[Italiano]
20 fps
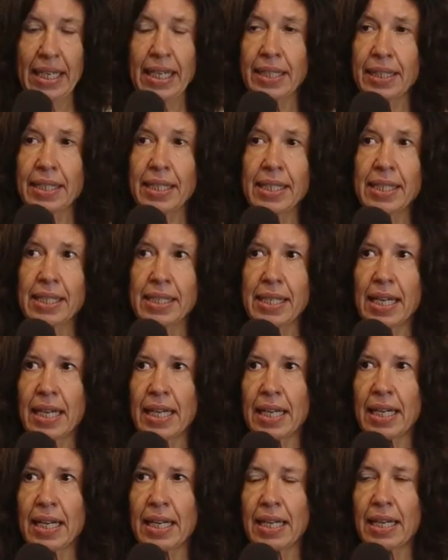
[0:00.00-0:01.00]

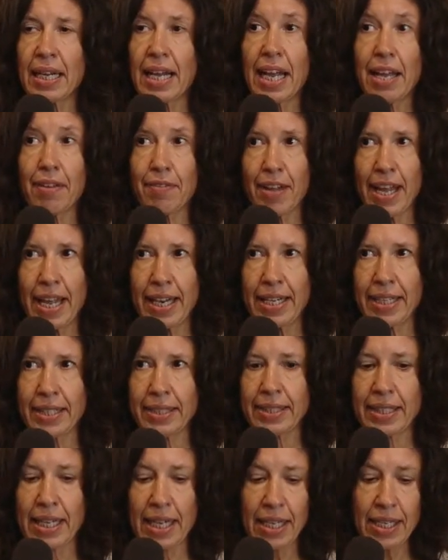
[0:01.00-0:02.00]
l'artista è
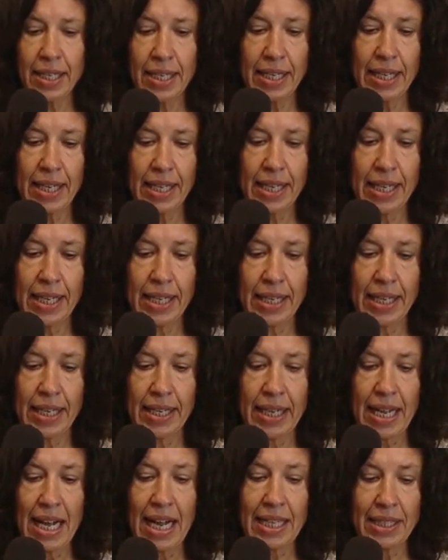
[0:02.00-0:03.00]
veneta
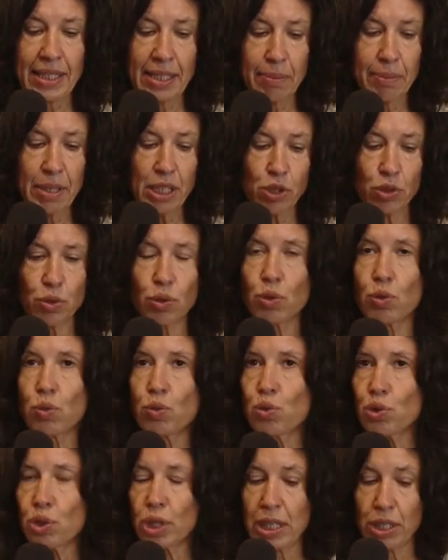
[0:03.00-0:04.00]
e ha già messo in
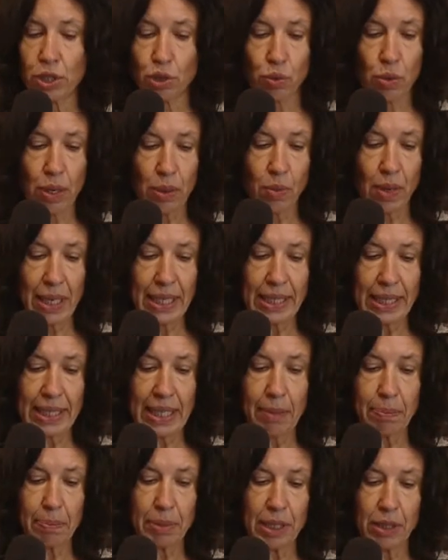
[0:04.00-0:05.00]
luce le sue qualità
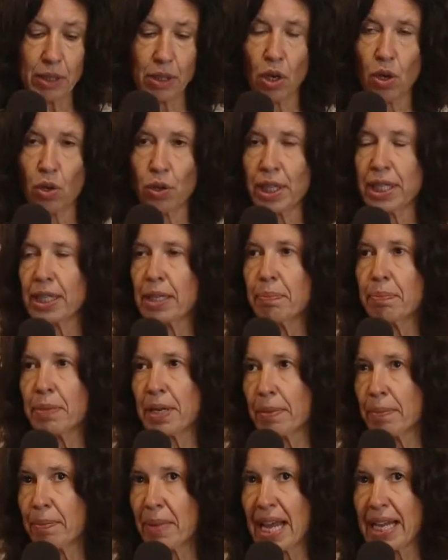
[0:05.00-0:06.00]
pittoriche per
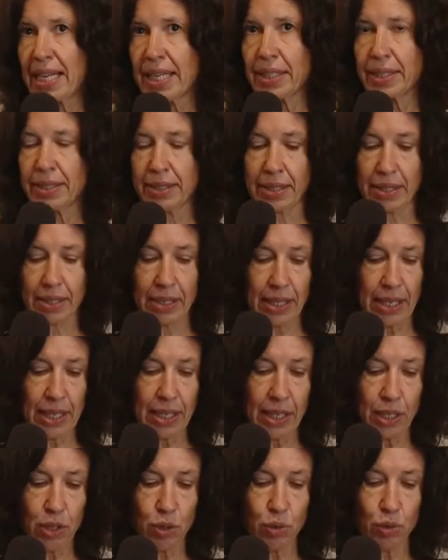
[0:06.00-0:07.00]
meriti e
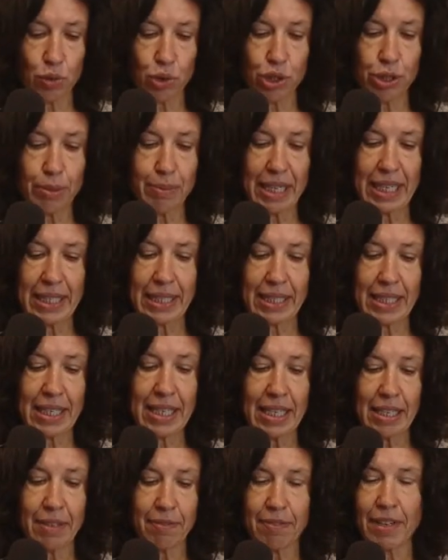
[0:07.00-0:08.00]
riconoscimenti
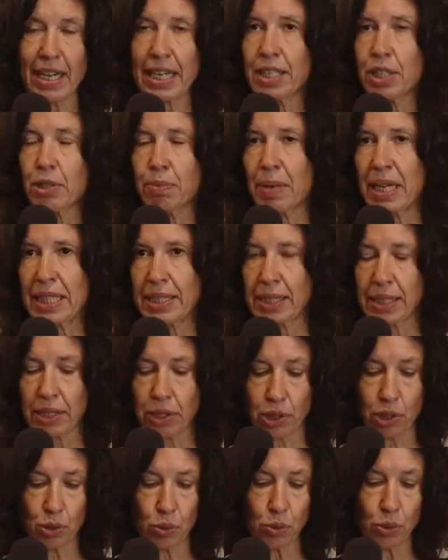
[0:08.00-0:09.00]
in vari spazi
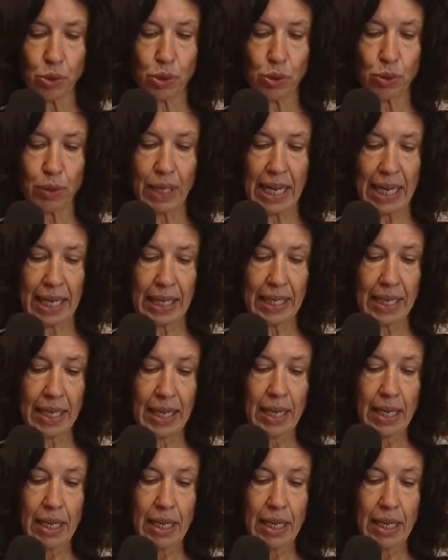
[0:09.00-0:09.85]
istituzionali,